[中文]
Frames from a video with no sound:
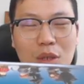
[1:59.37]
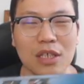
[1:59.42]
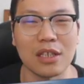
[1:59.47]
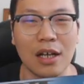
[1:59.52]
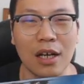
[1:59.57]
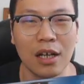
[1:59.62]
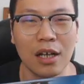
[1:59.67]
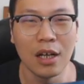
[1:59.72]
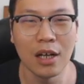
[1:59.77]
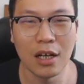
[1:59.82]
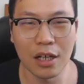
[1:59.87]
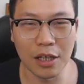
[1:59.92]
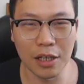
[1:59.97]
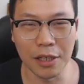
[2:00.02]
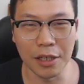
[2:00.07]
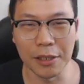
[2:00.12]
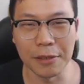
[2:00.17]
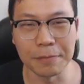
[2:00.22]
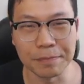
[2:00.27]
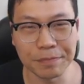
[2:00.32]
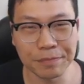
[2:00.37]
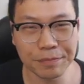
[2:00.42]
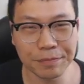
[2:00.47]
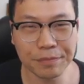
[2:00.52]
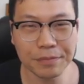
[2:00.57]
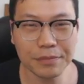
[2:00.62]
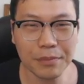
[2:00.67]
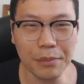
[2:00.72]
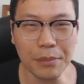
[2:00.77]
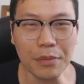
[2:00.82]
以呢，嗯。
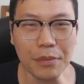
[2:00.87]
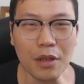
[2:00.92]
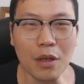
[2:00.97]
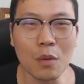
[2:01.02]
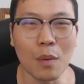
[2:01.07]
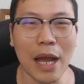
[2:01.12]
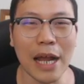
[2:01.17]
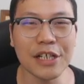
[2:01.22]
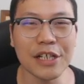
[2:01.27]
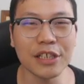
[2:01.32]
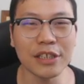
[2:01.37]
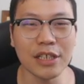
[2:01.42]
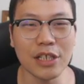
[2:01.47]
我还是